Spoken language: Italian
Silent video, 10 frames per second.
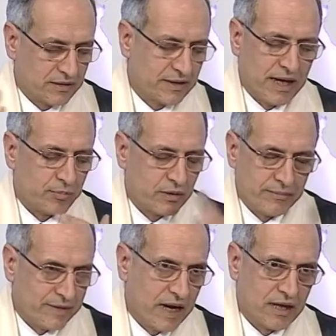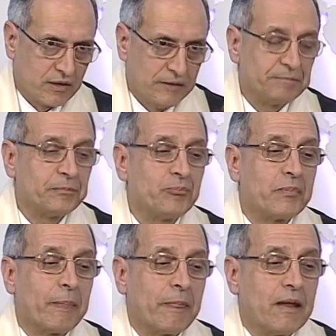Napoli-Milano.
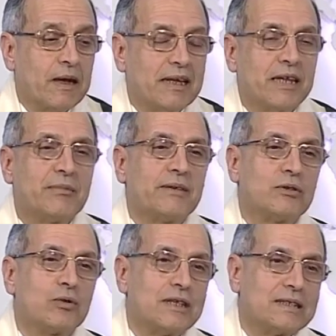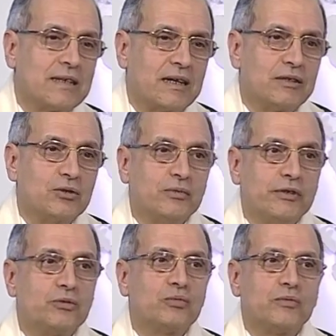L'autostrada. Le chiamavano la strada
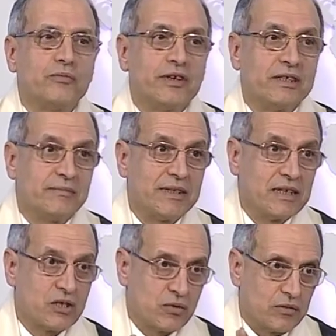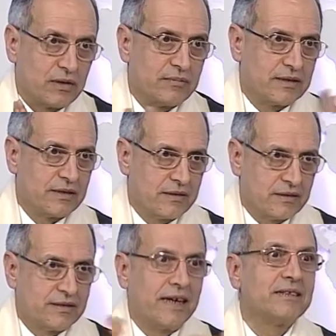dove tu non vedi mai il sole, perché mm.
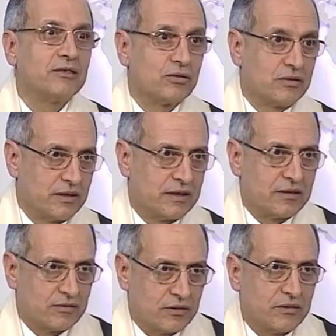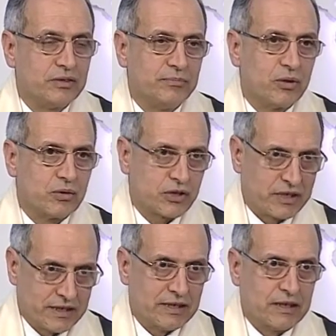tanto erano i boschi, Forte
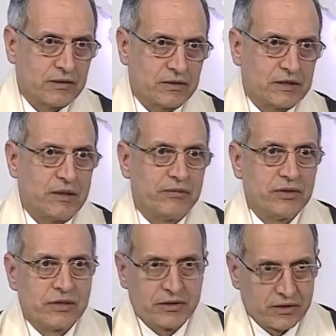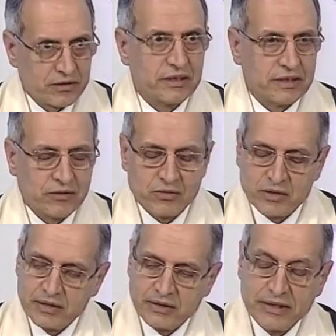la vegetazione, la vegetazione che
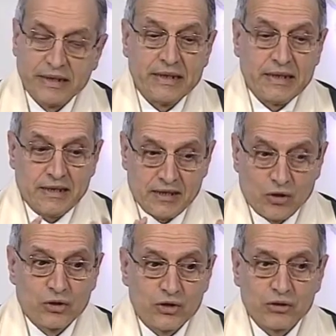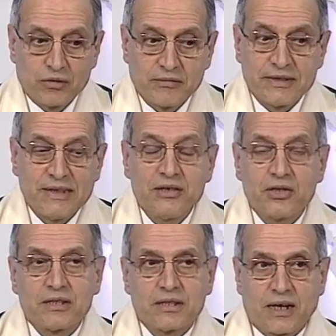così. E oggi trovi delle
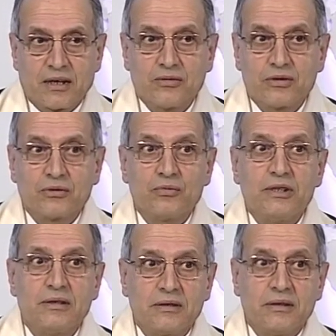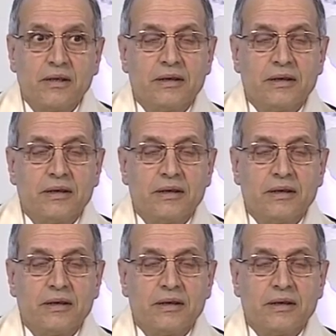città costruite,